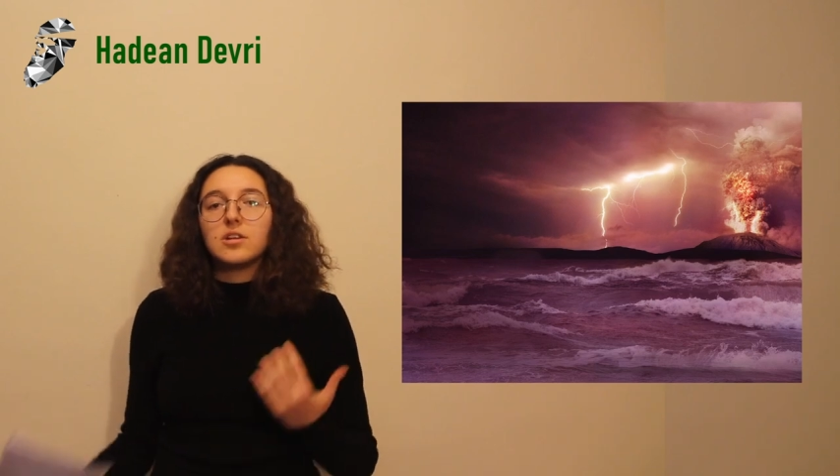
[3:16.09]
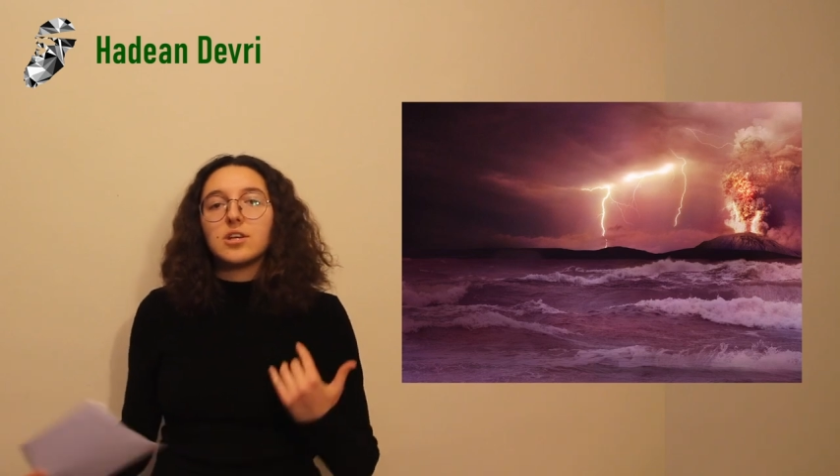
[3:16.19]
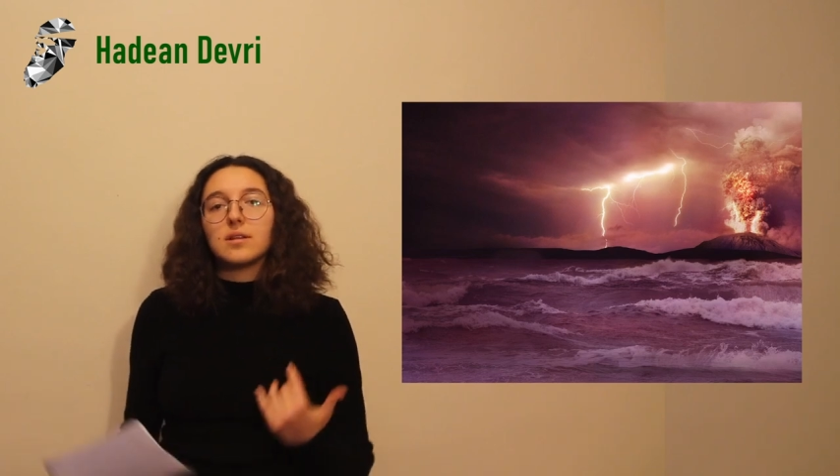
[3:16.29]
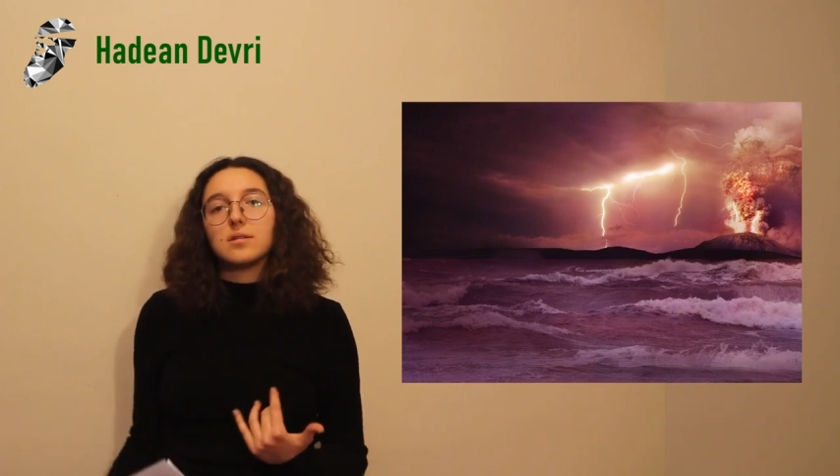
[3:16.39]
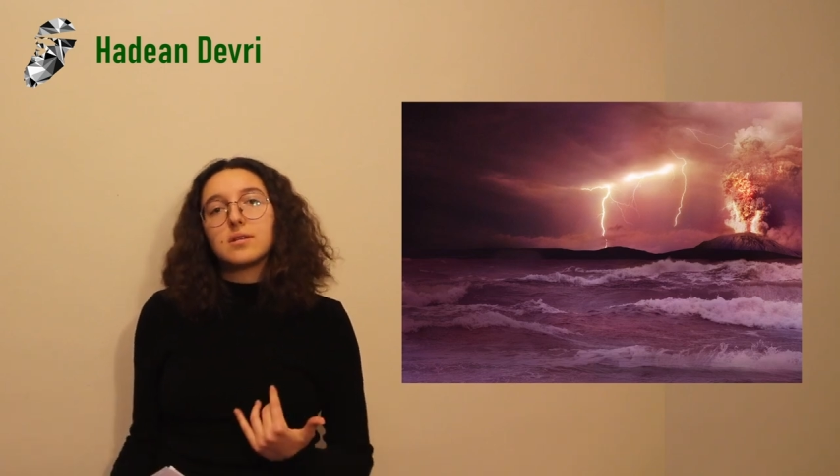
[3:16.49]

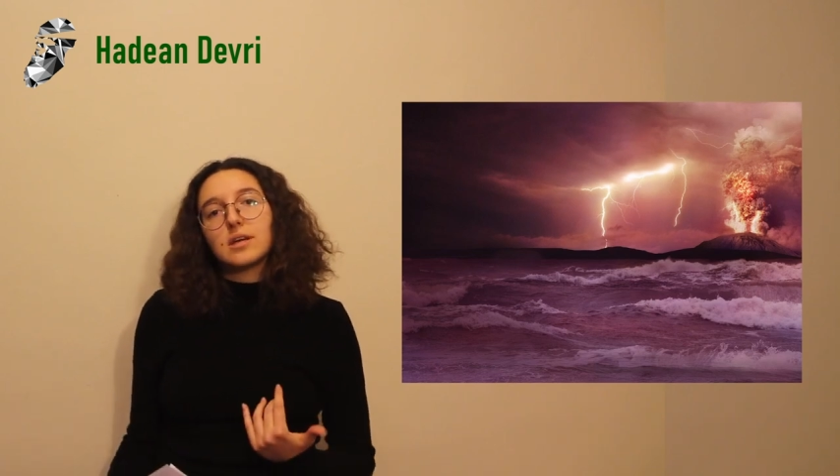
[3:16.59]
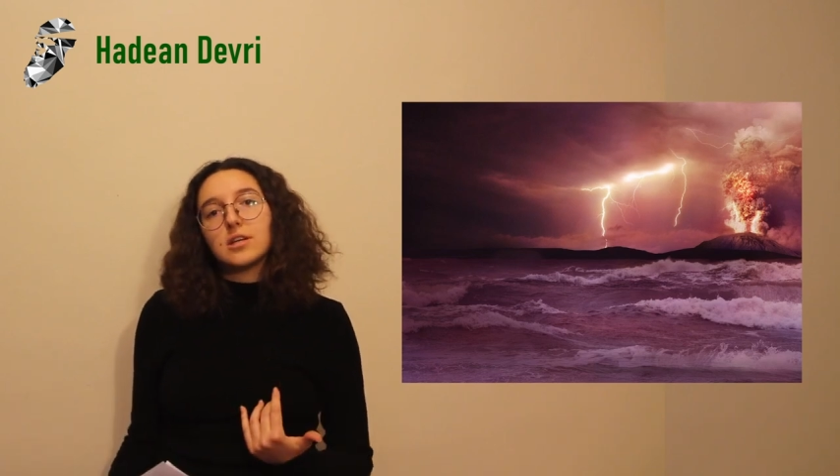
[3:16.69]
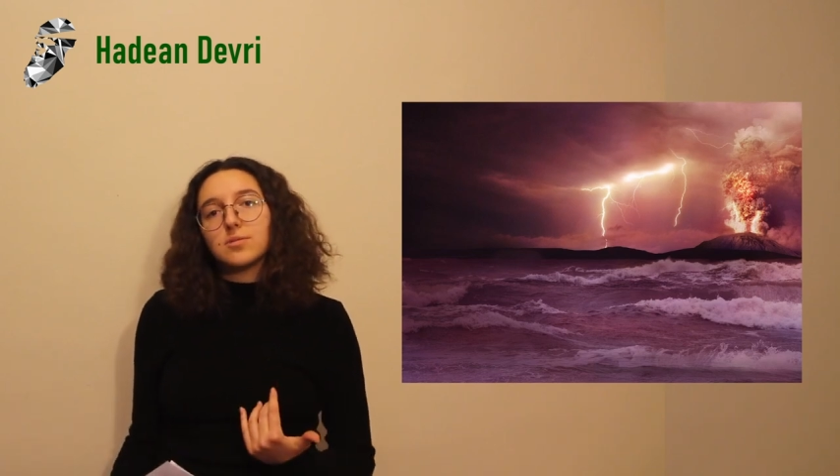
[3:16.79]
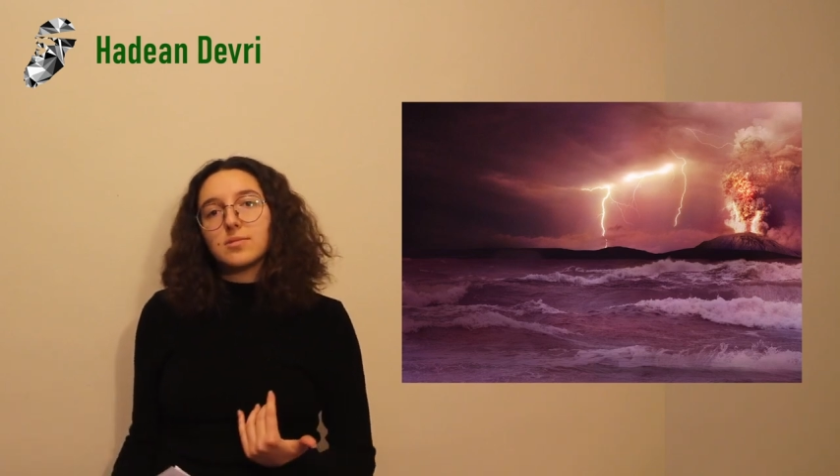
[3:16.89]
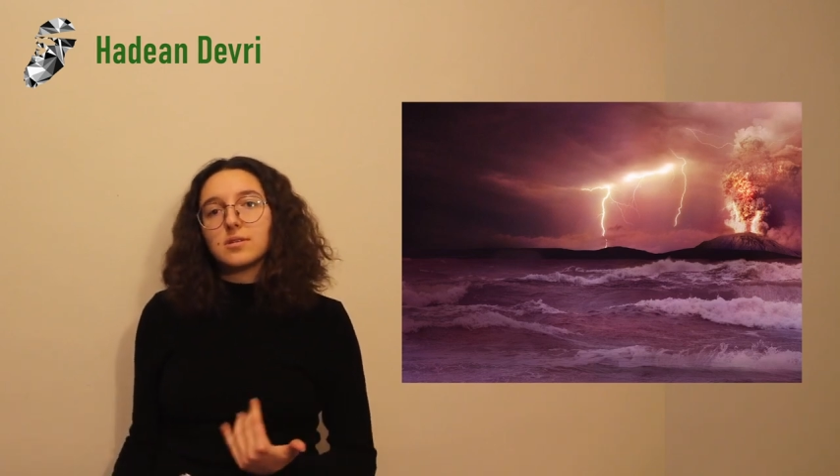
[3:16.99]
canlılığın
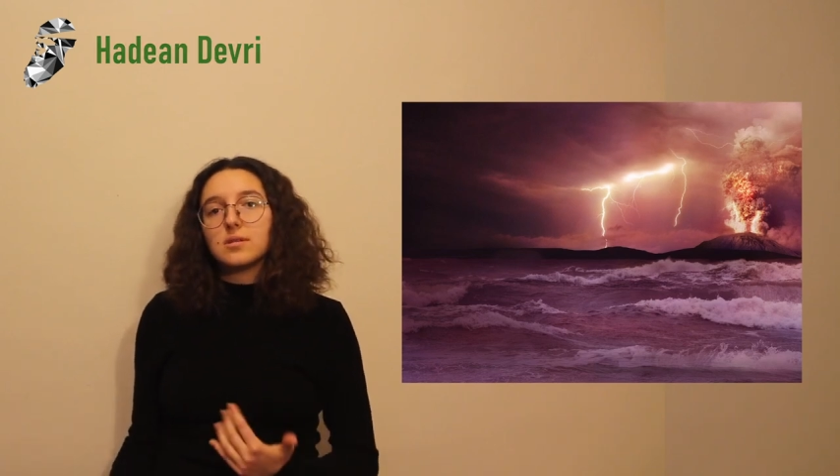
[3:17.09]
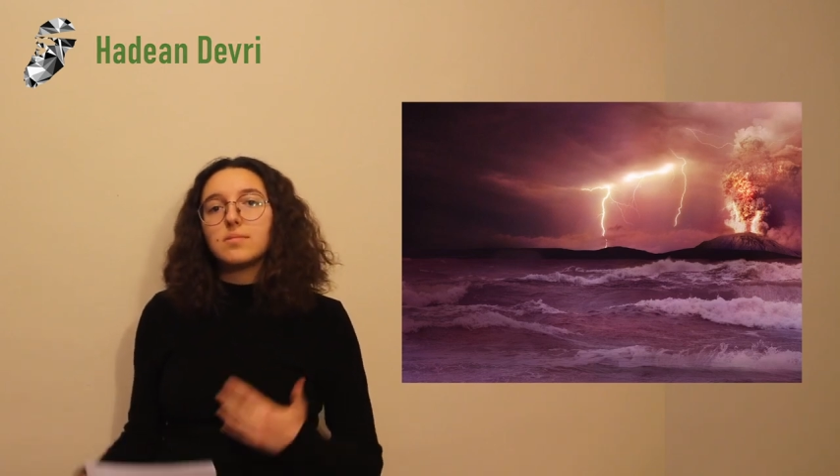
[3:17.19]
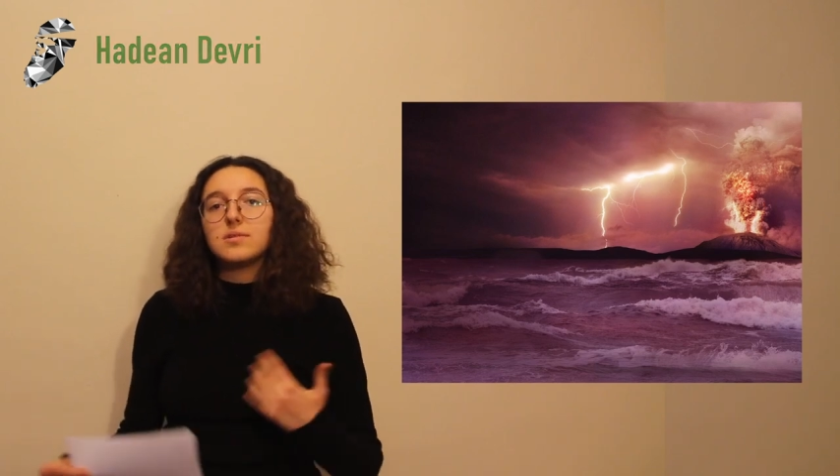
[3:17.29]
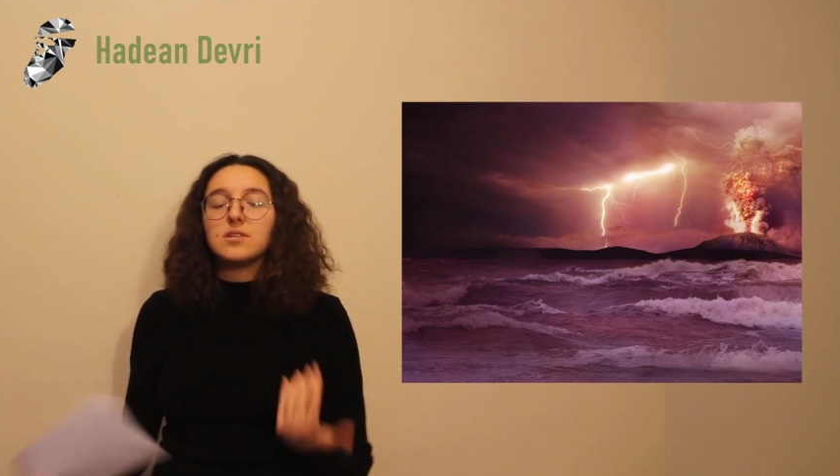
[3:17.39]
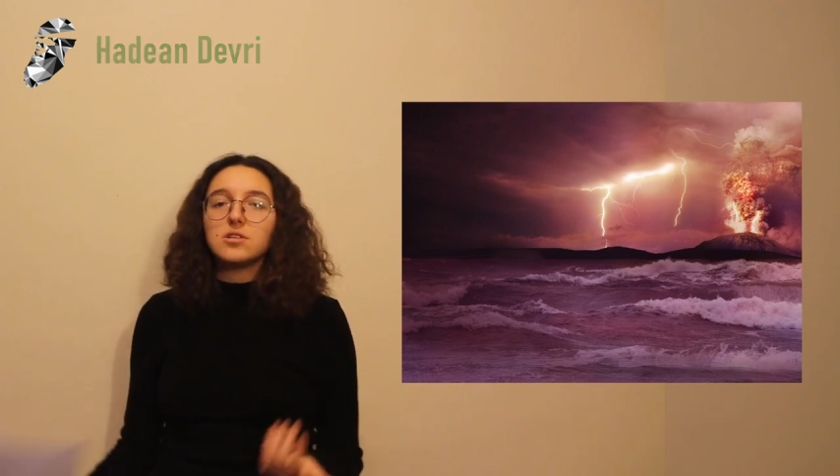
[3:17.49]

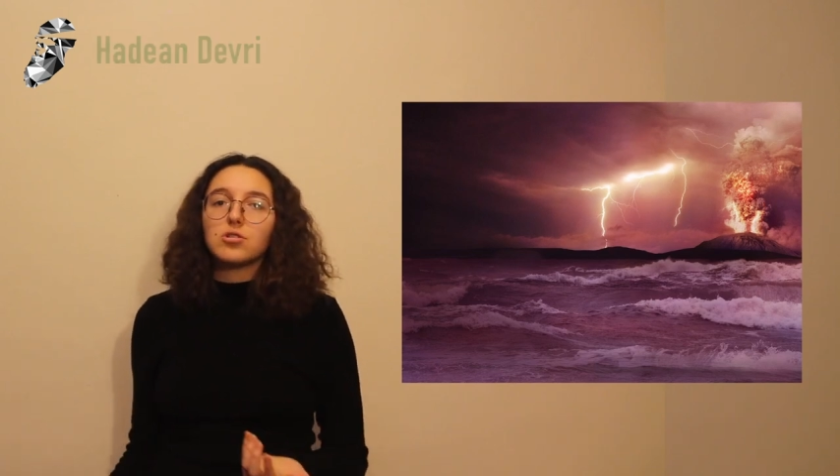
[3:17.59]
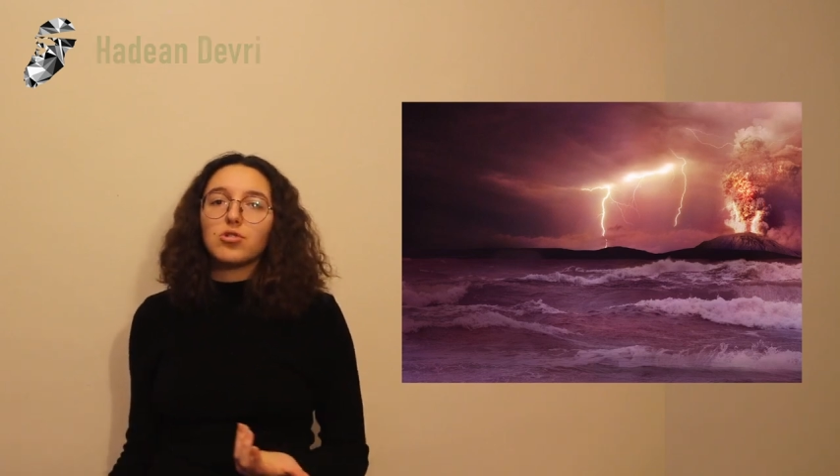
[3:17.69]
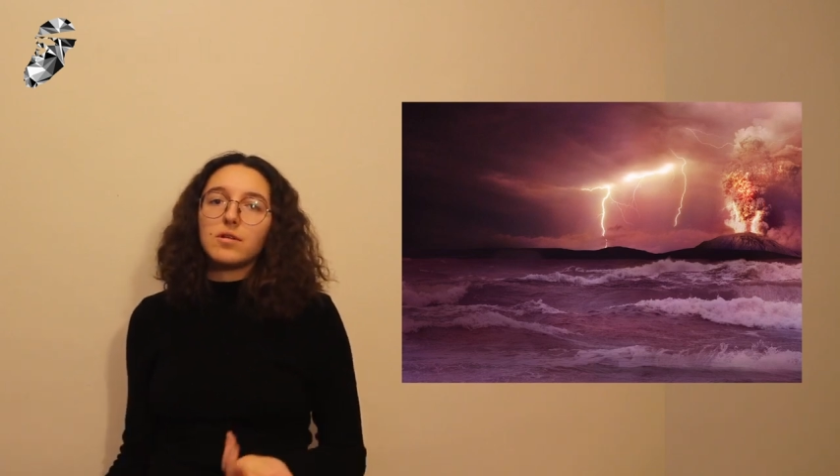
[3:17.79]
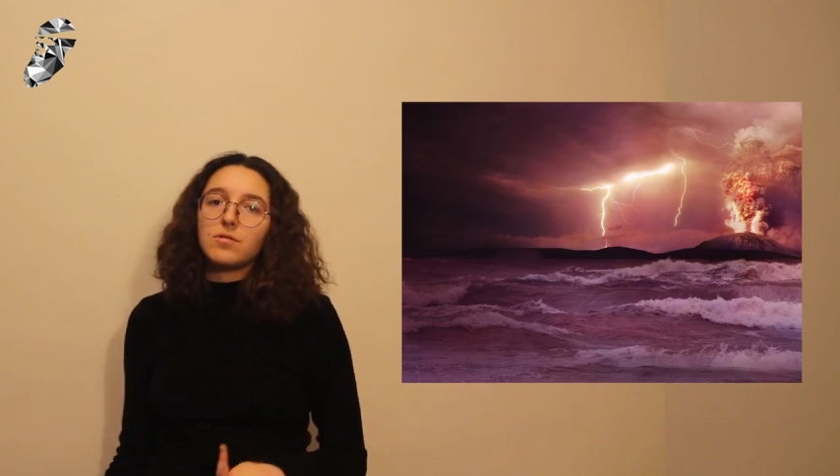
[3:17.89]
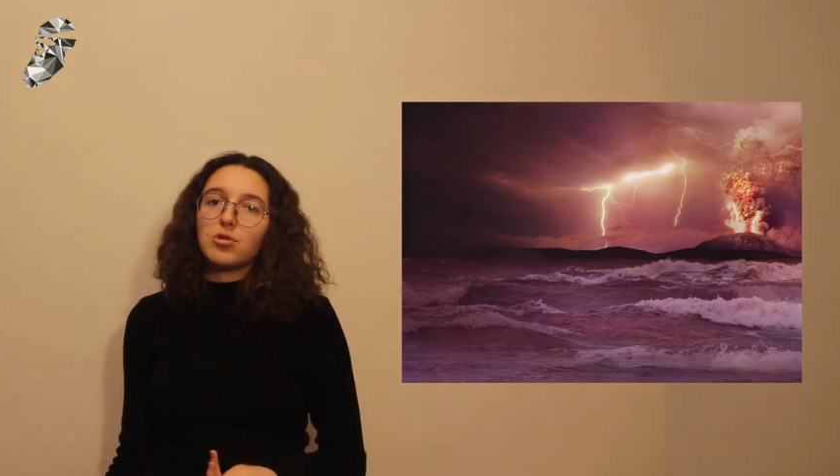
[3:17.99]
gelişmesinde bir zincir
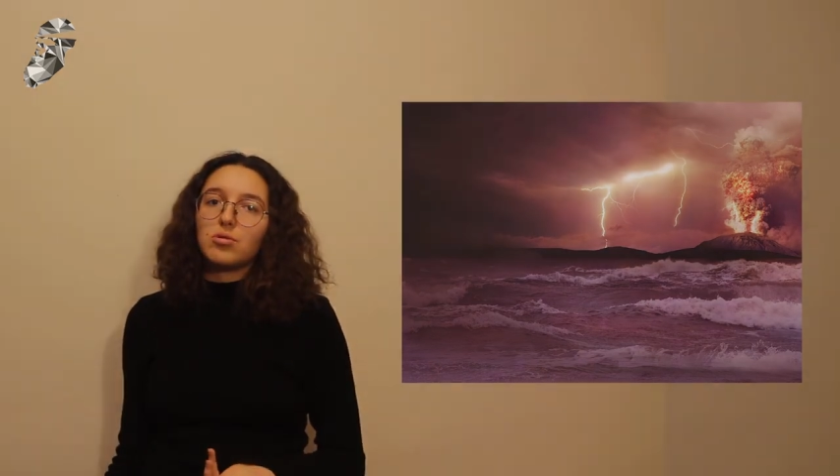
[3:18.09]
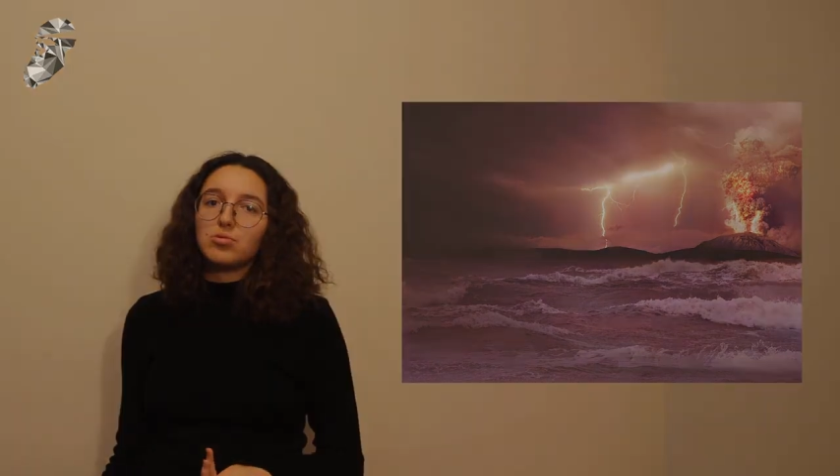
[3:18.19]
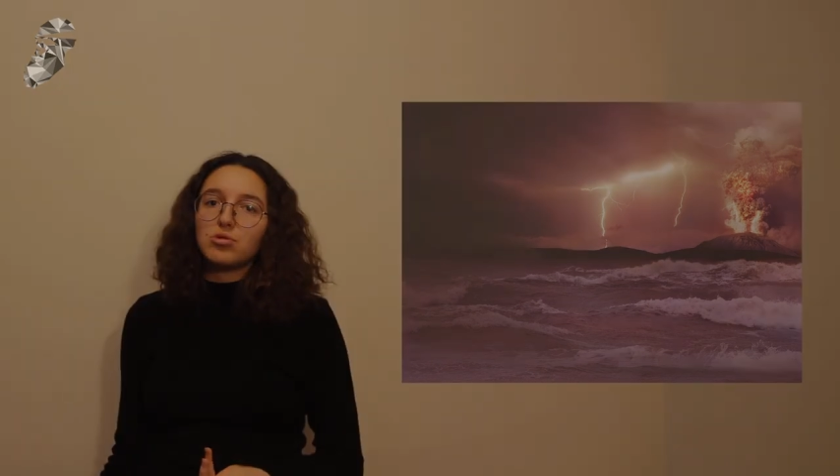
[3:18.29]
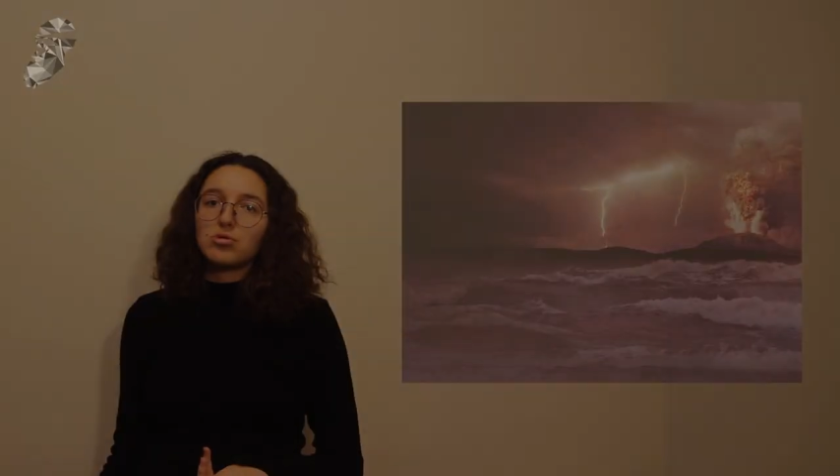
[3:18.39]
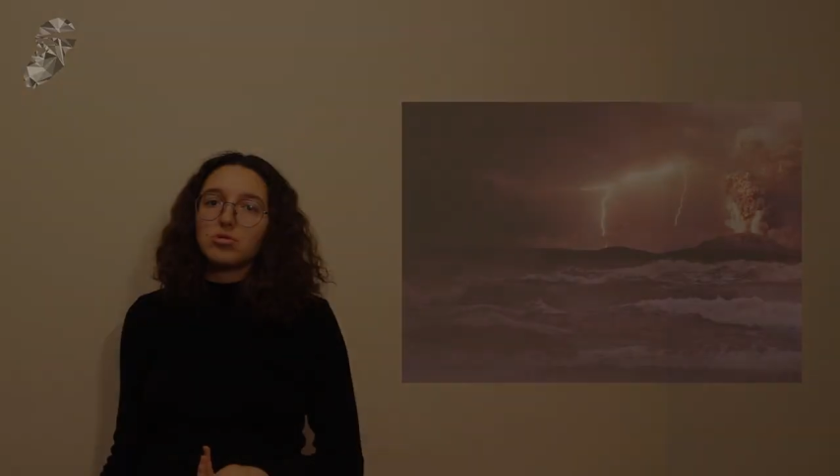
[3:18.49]
görevi
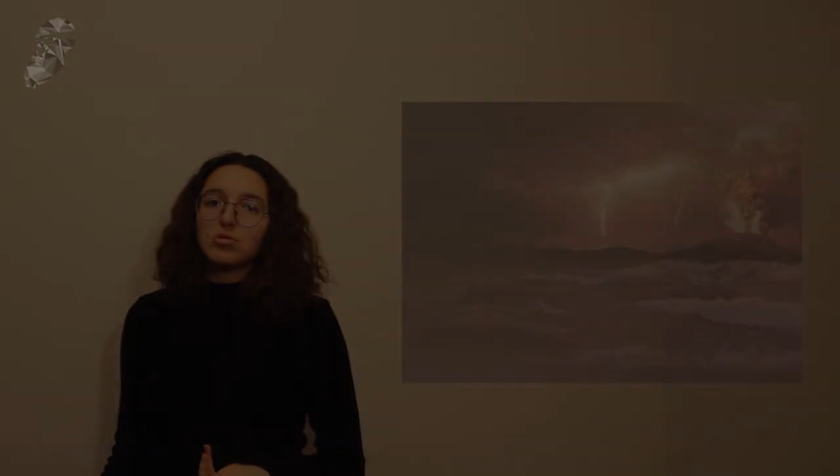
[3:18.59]
görmüştür.